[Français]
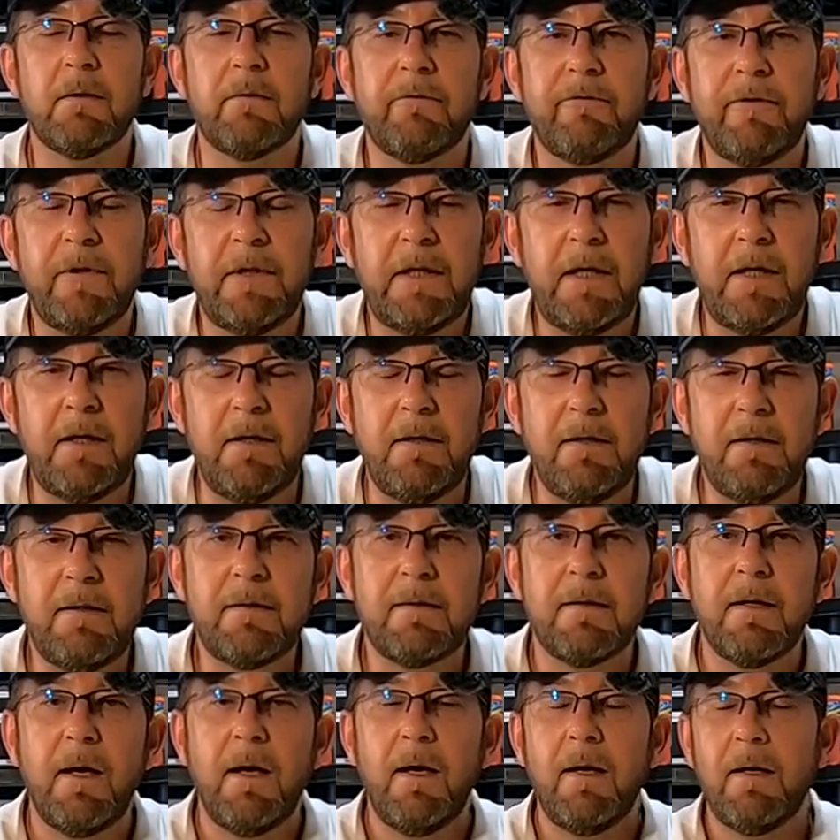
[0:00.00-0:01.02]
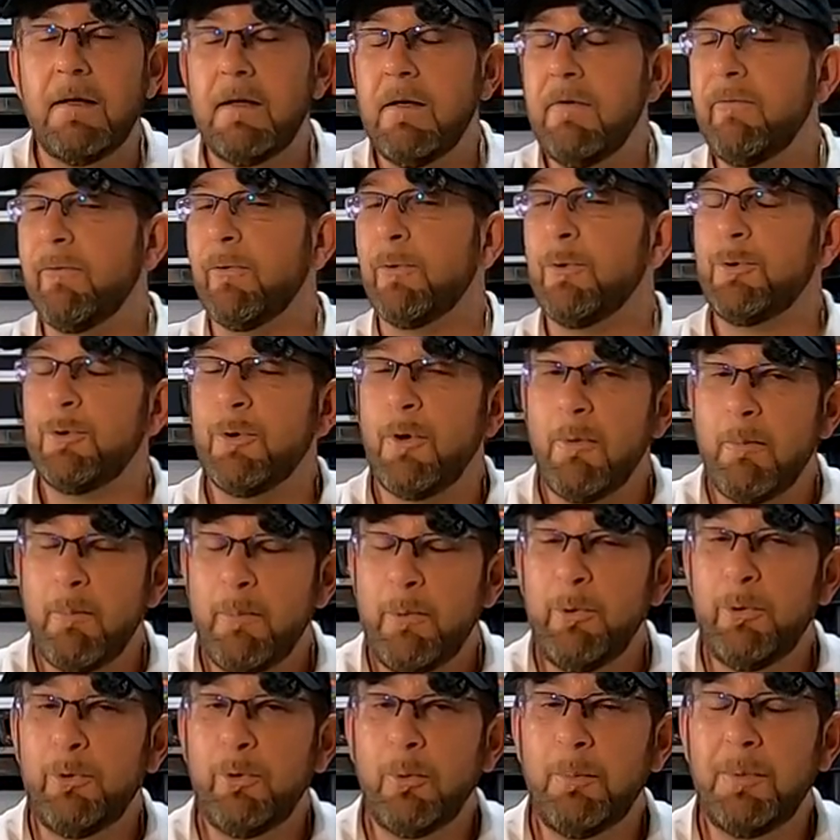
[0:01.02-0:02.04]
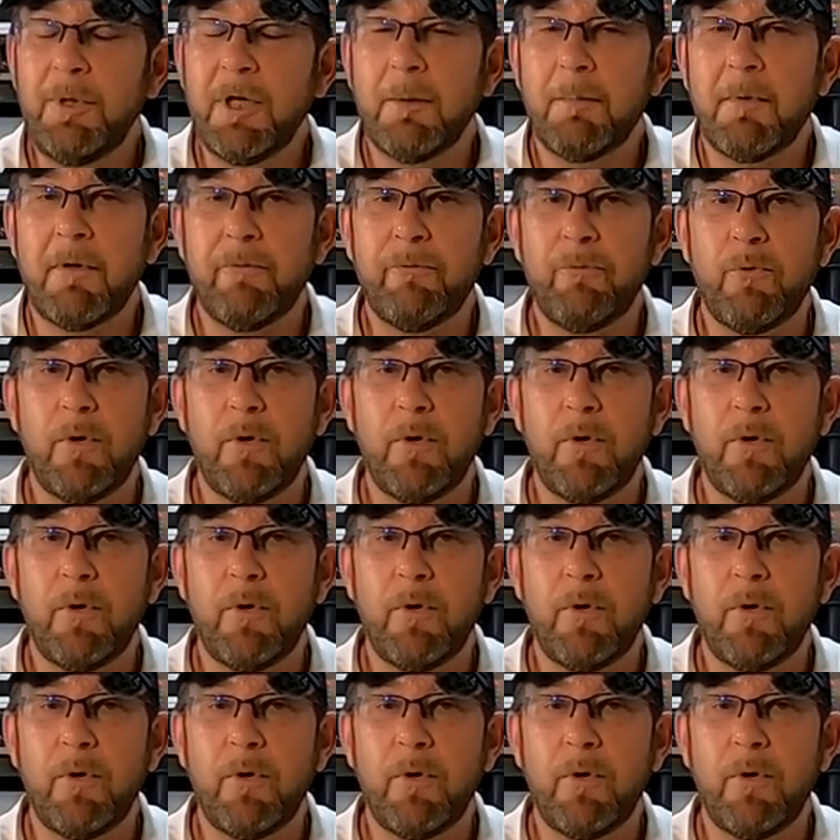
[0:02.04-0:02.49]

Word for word: euh, VTX qui fonctionne plutôt bien ma